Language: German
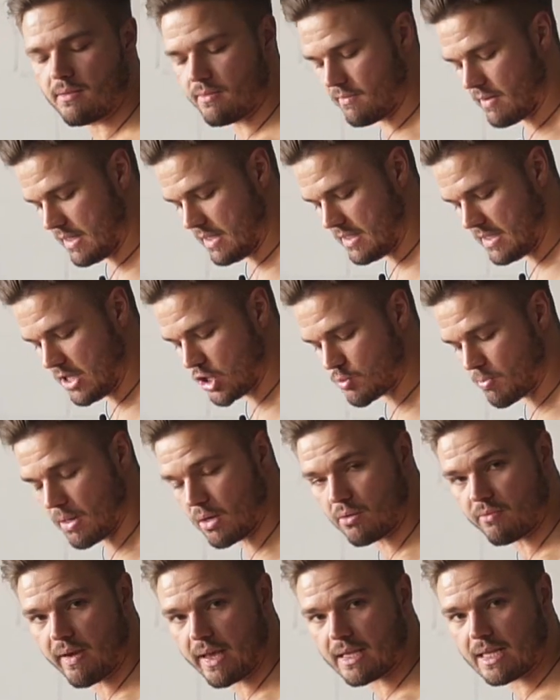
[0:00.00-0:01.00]
Wenn ich hier
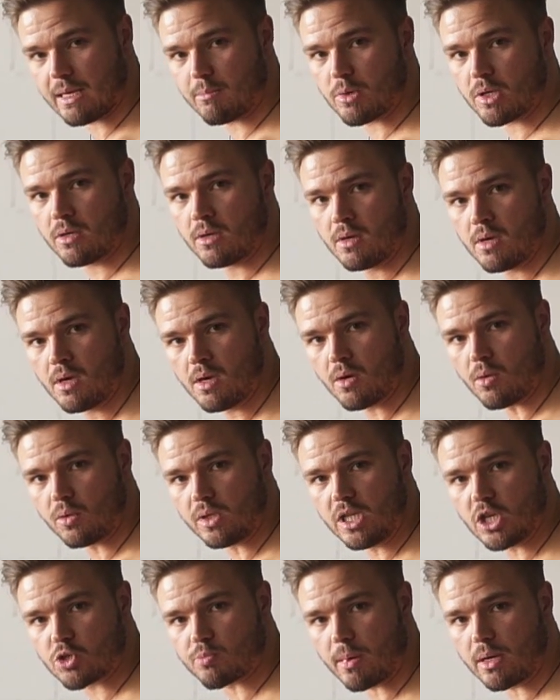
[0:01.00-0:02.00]
Spannung wegnehme und
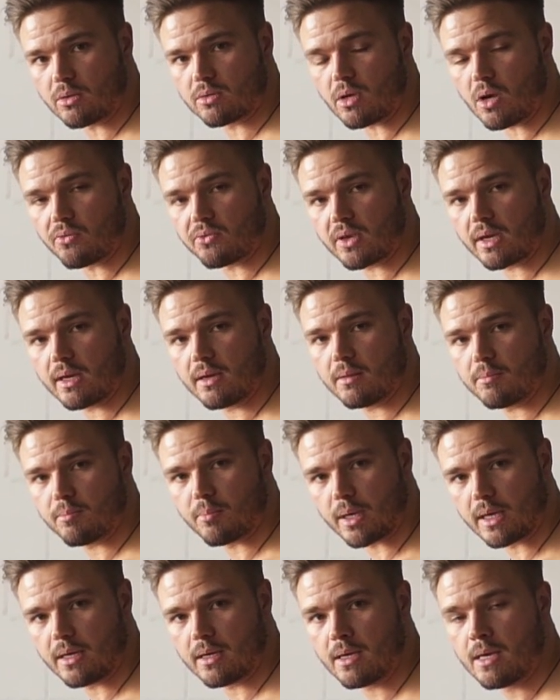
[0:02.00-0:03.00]
hier Spannung draufbringe,
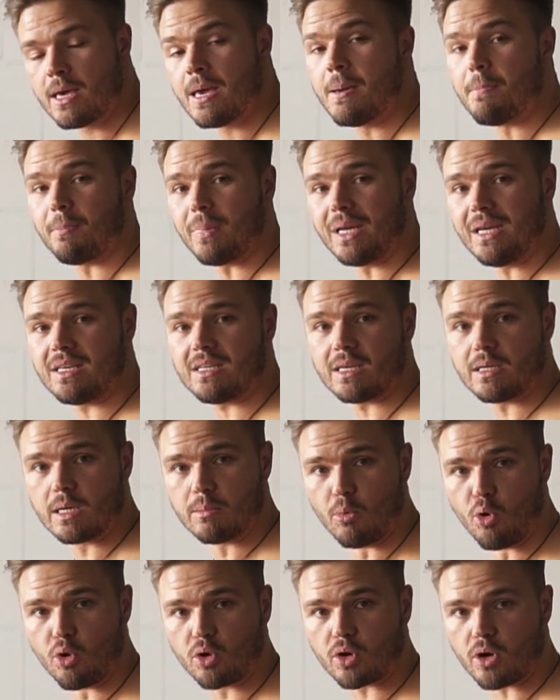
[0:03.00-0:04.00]
bin ich in
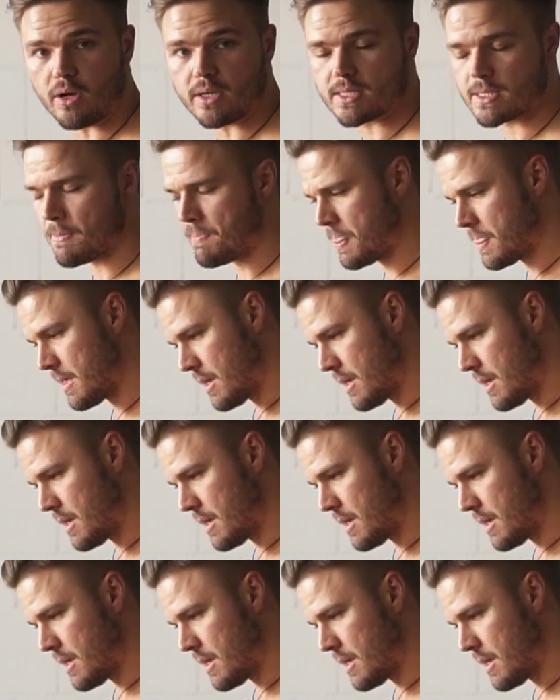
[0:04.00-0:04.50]
einem Hohlkreuz.